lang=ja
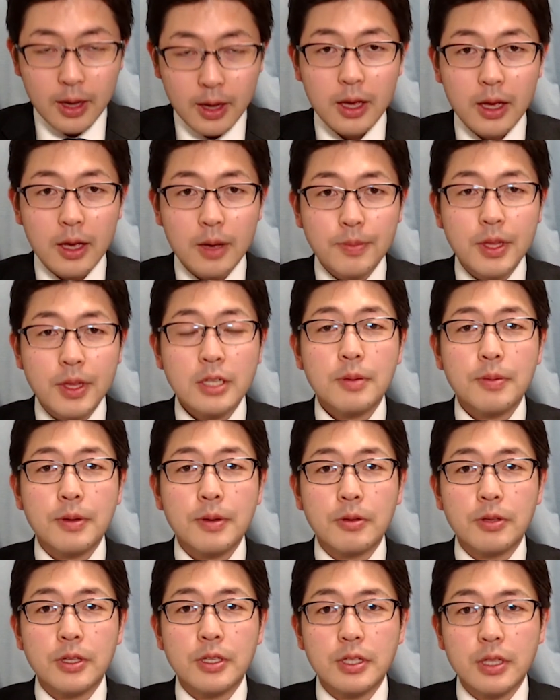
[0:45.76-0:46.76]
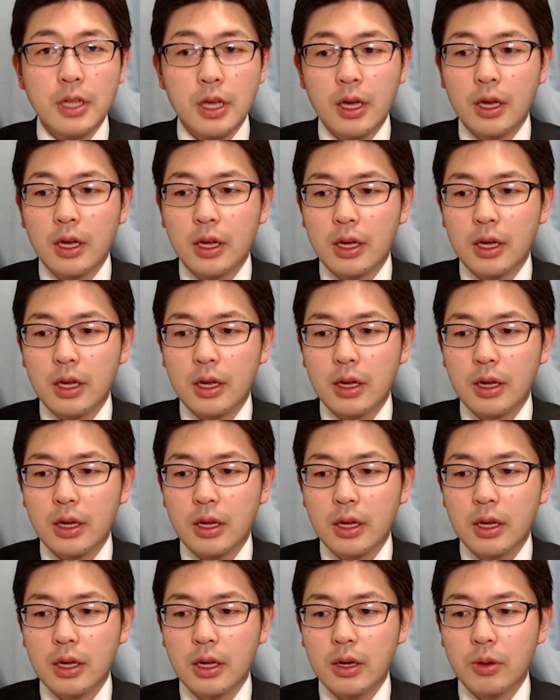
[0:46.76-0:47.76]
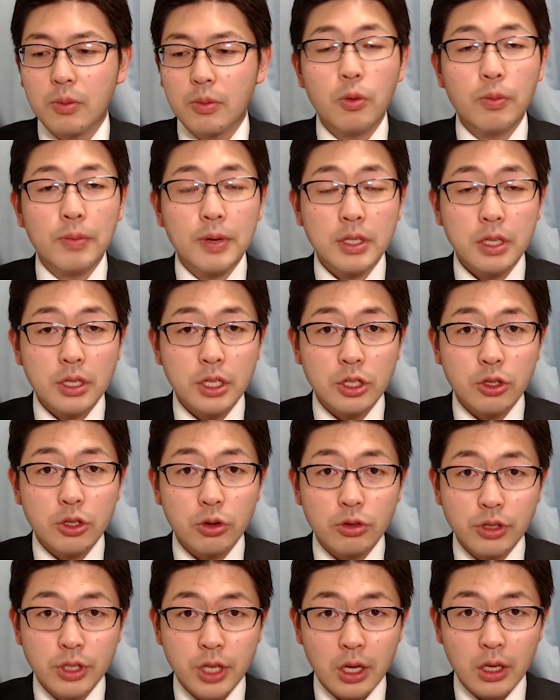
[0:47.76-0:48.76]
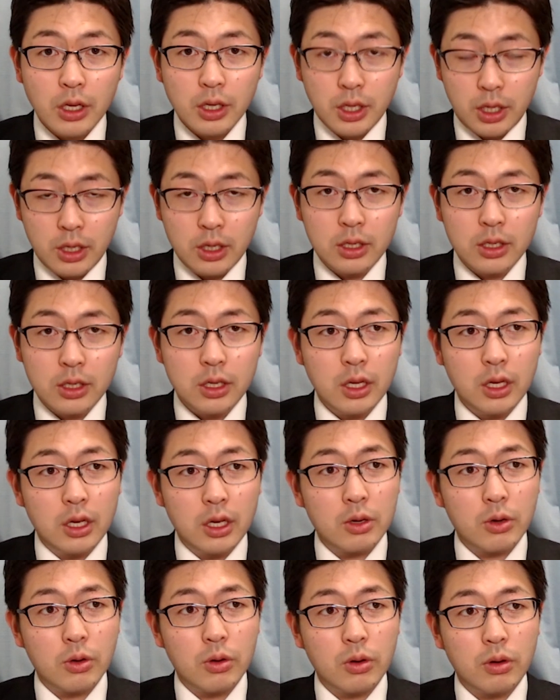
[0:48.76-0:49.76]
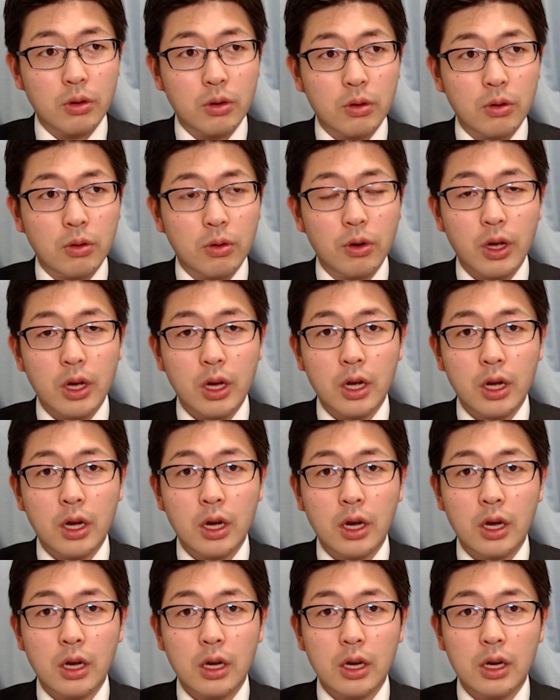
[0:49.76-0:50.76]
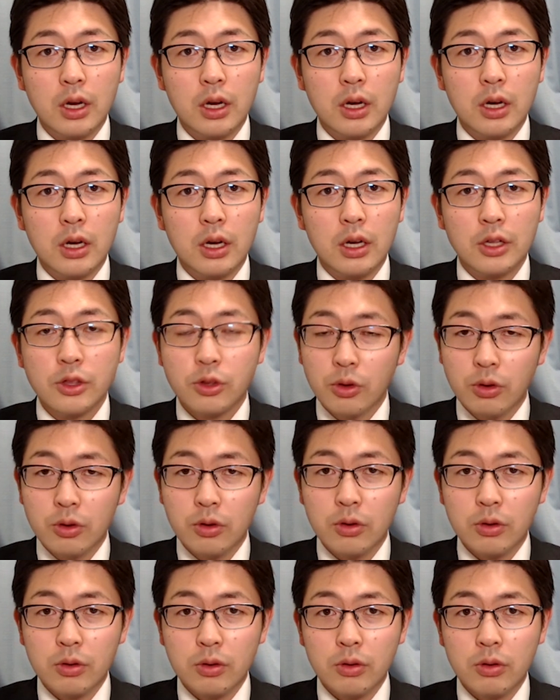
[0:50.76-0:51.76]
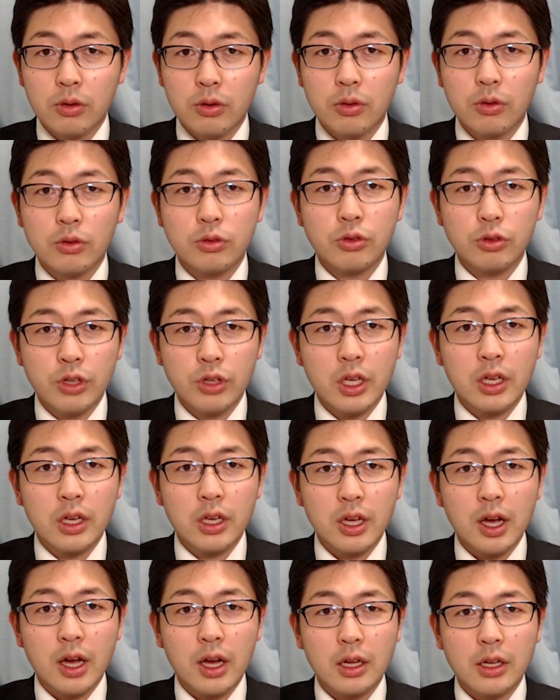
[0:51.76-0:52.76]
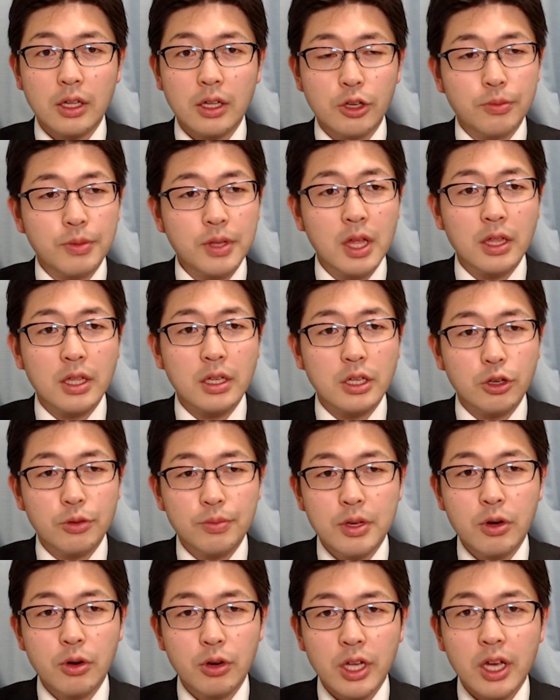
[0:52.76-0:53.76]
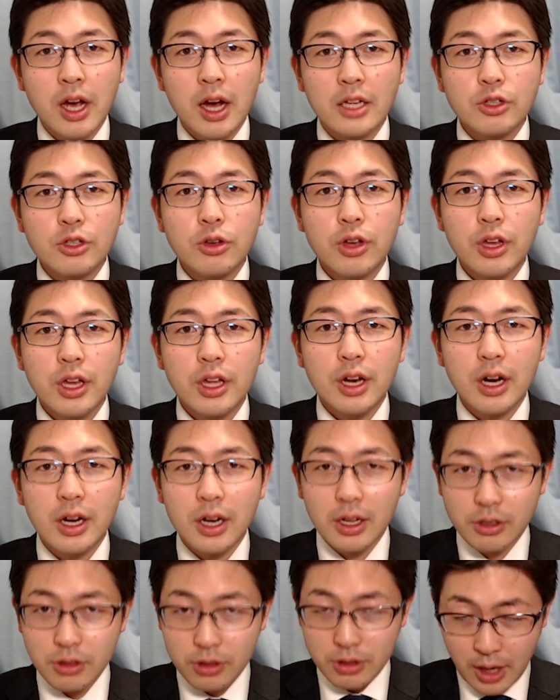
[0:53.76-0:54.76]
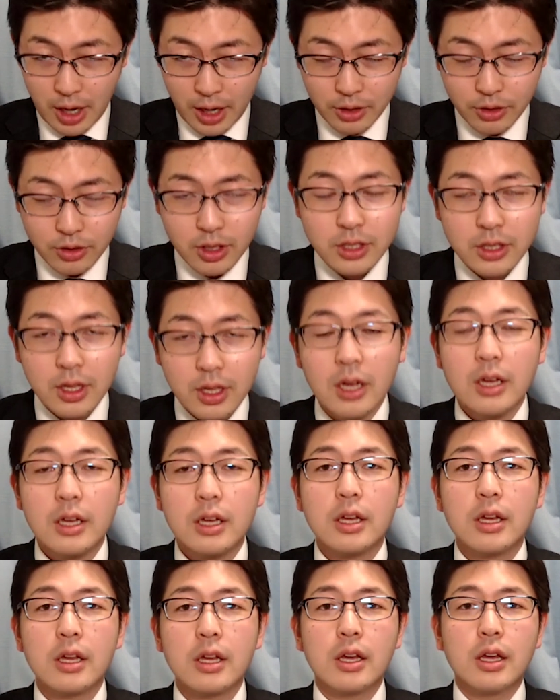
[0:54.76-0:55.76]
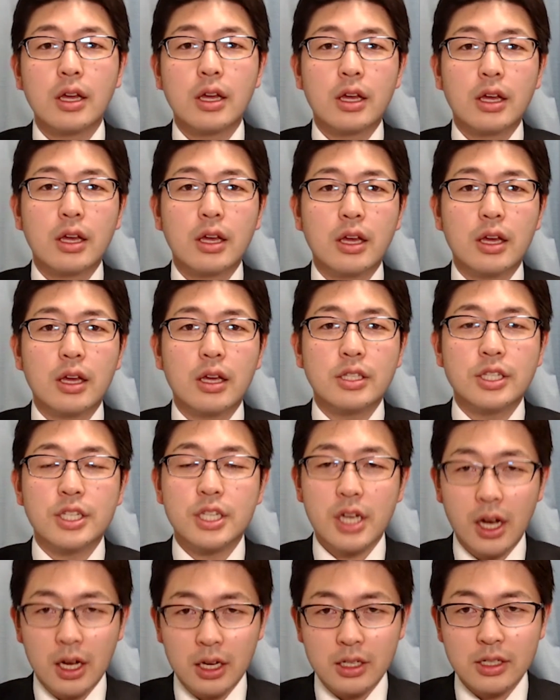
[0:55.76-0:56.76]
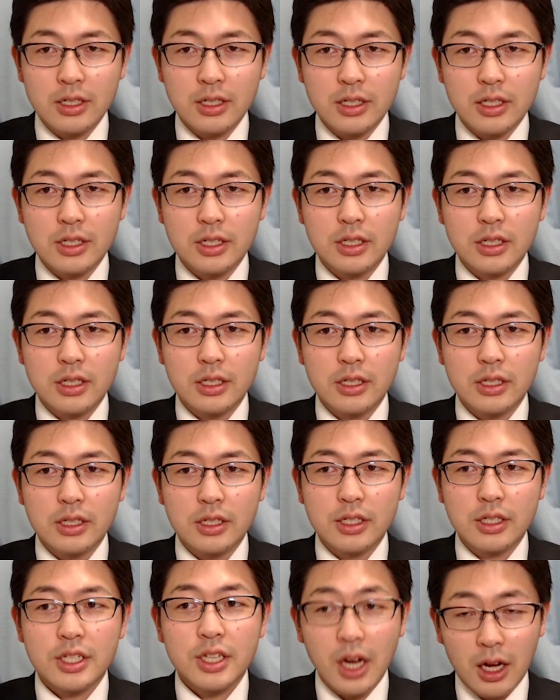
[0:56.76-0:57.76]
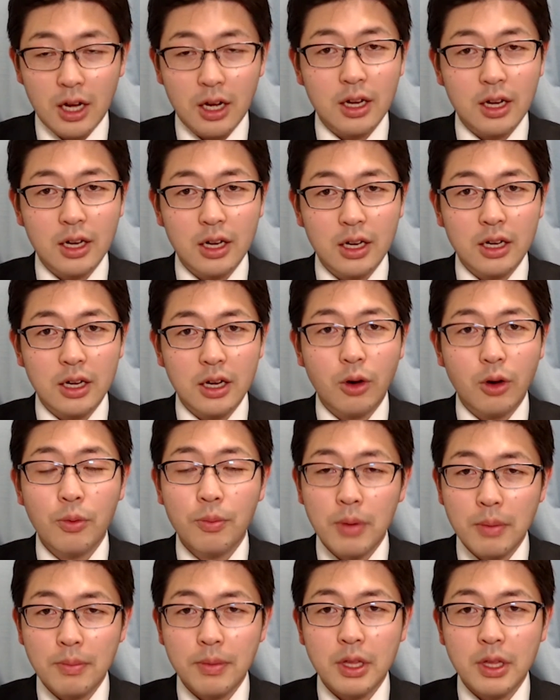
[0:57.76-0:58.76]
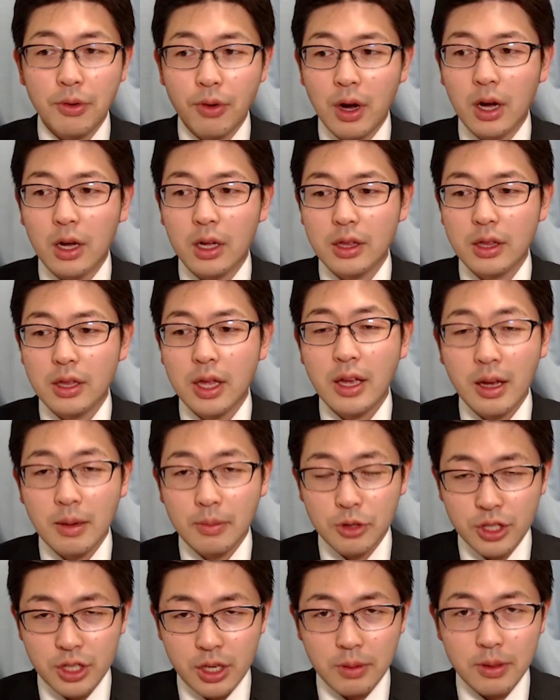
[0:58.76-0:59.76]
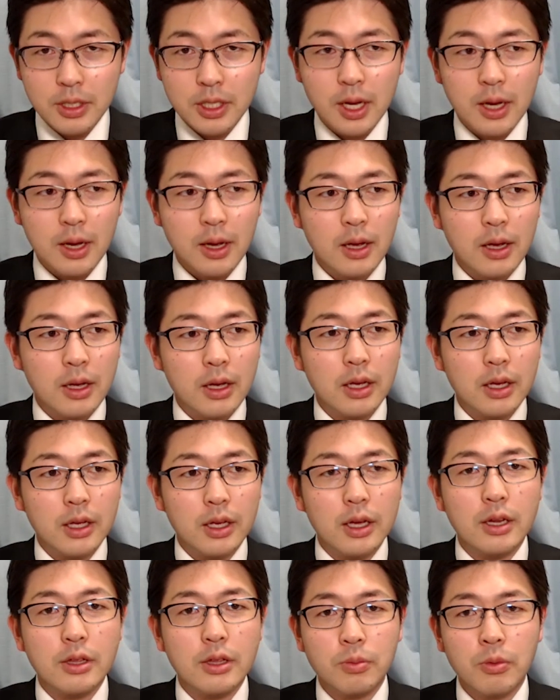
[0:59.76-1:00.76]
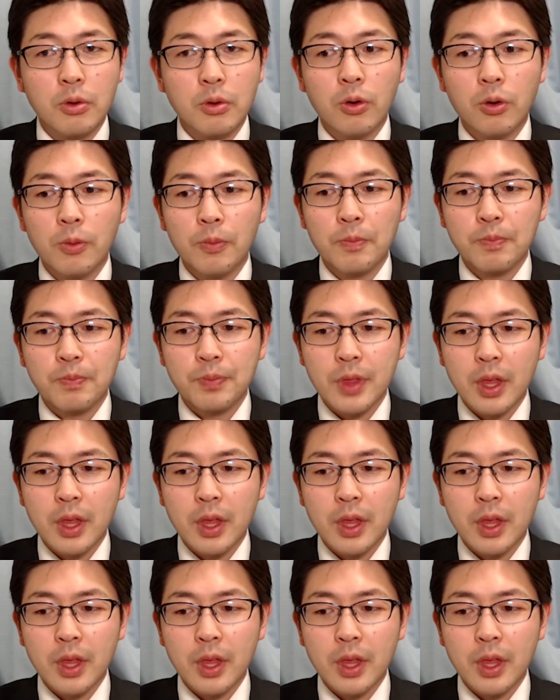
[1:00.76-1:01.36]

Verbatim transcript: えー、皆様のですね、もうまさに直前期、これからああと、本当に指で、指折り数えられるぐらいですね、えー、時間しか本番まではないかもしれません。けれども、